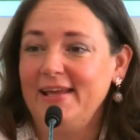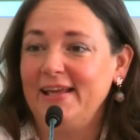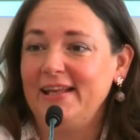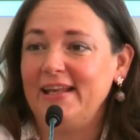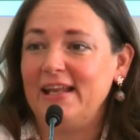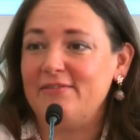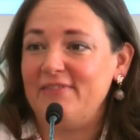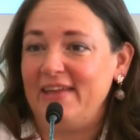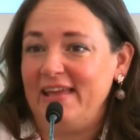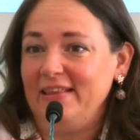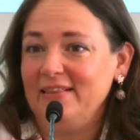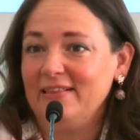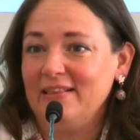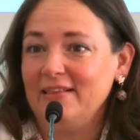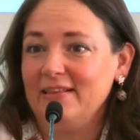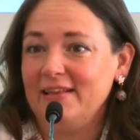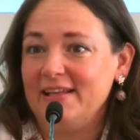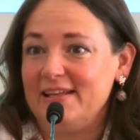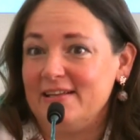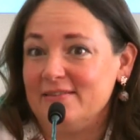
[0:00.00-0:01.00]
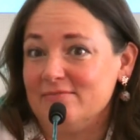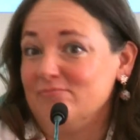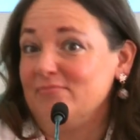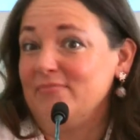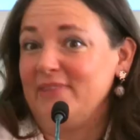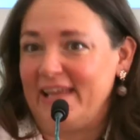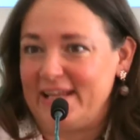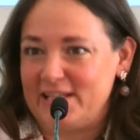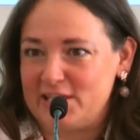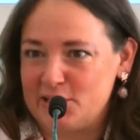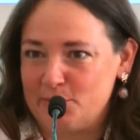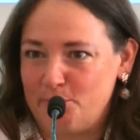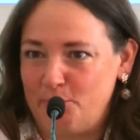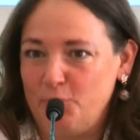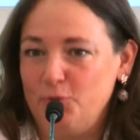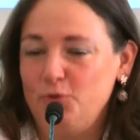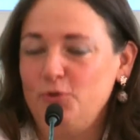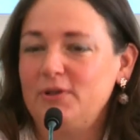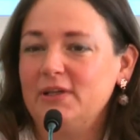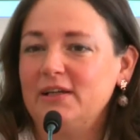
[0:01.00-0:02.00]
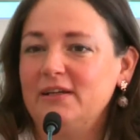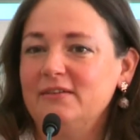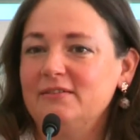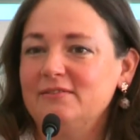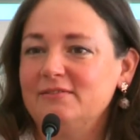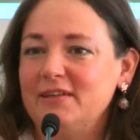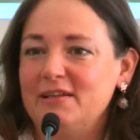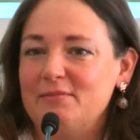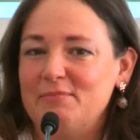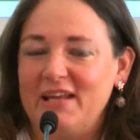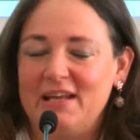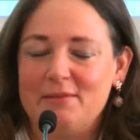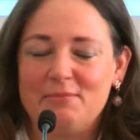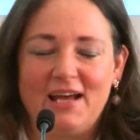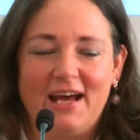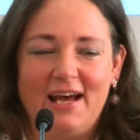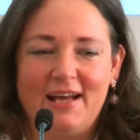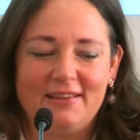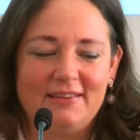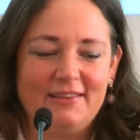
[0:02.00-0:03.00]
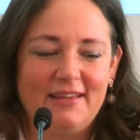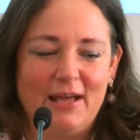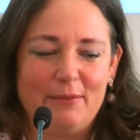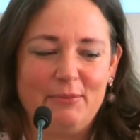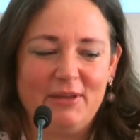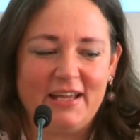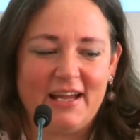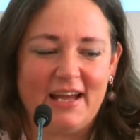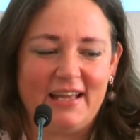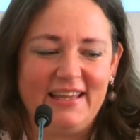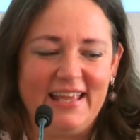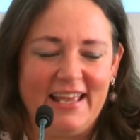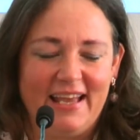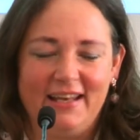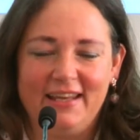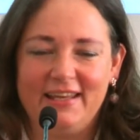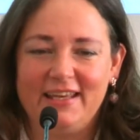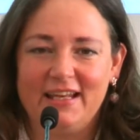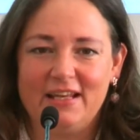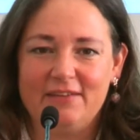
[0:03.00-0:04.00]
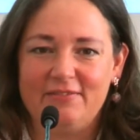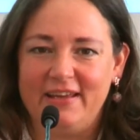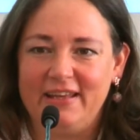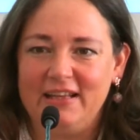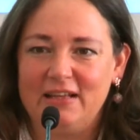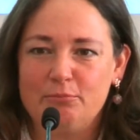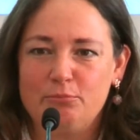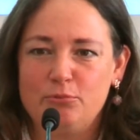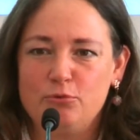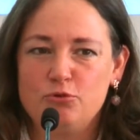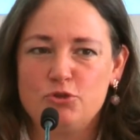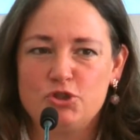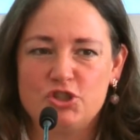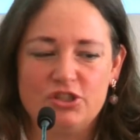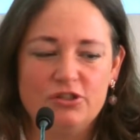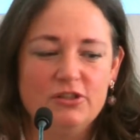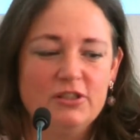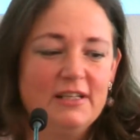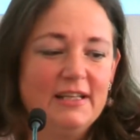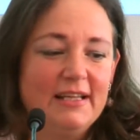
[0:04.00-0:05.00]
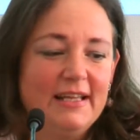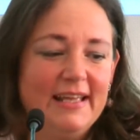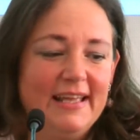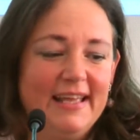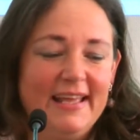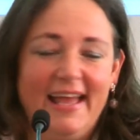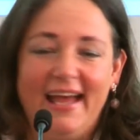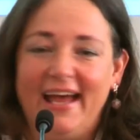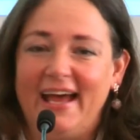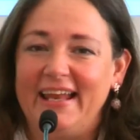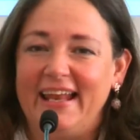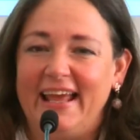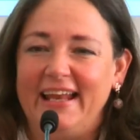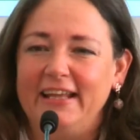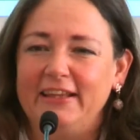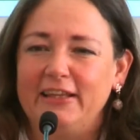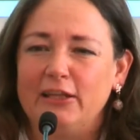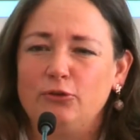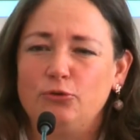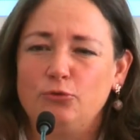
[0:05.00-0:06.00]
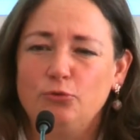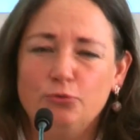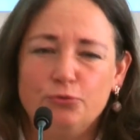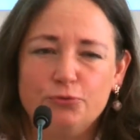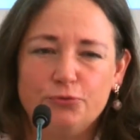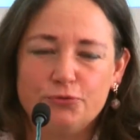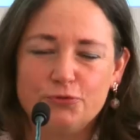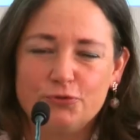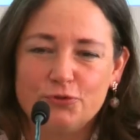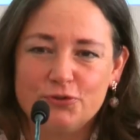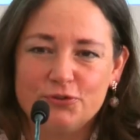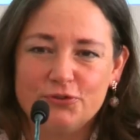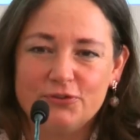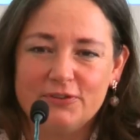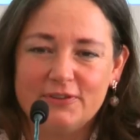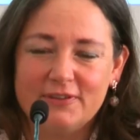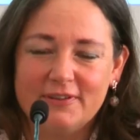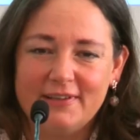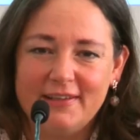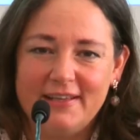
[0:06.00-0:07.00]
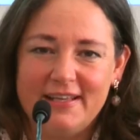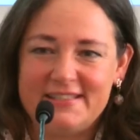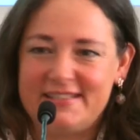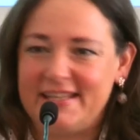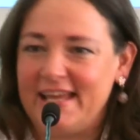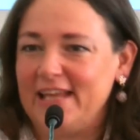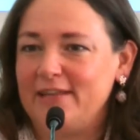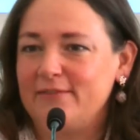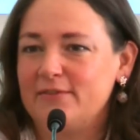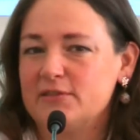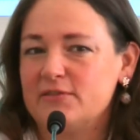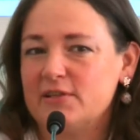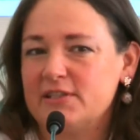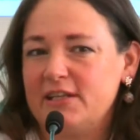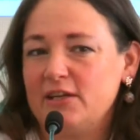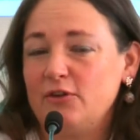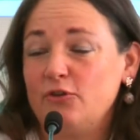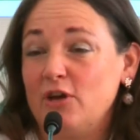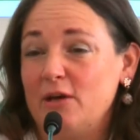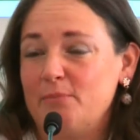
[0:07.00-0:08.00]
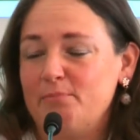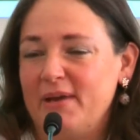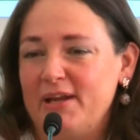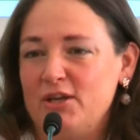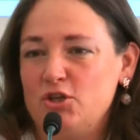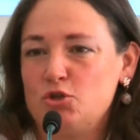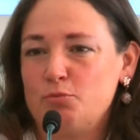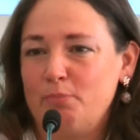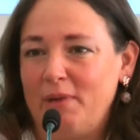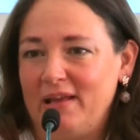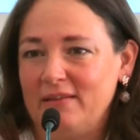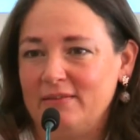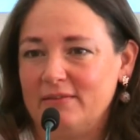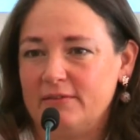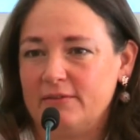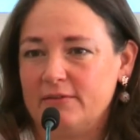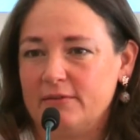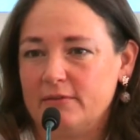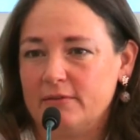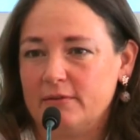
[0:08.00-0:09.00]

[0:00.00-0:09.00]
Lavendel, jetzt blüht er. In meinem Garten habe ich gerade herrliche Lavendelbüschen. Alleine der Duft ist etwas, was den Körper entspannt.